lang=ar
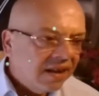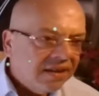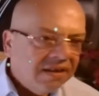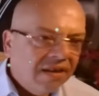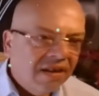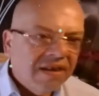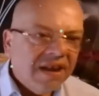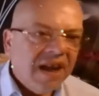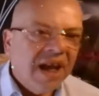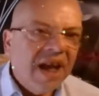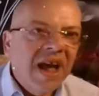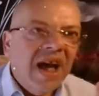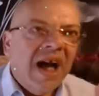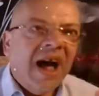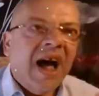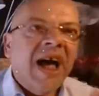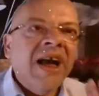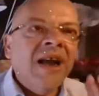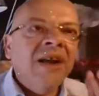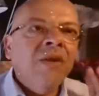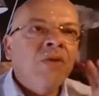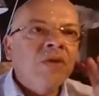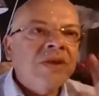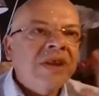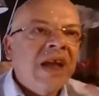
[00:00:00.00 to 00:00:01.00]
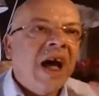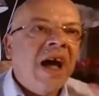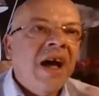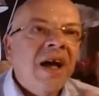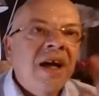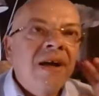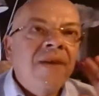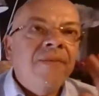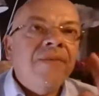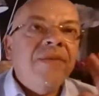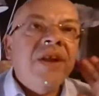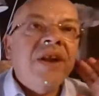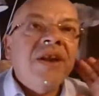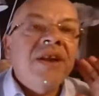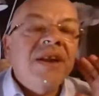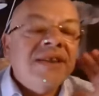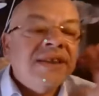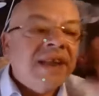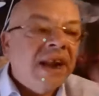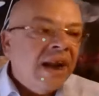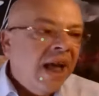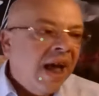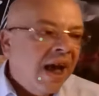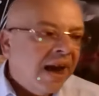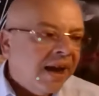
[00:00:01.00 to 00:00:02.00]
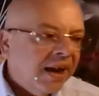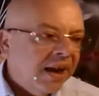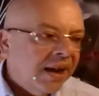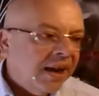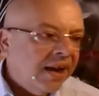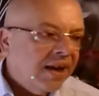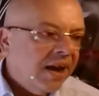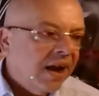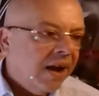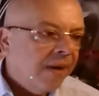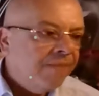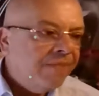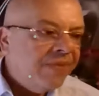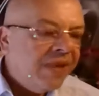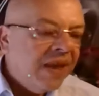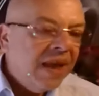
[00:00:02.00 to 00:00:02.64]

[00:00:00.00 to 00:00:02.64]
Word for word: Donc, هاي الوضع النظره الحقيقيه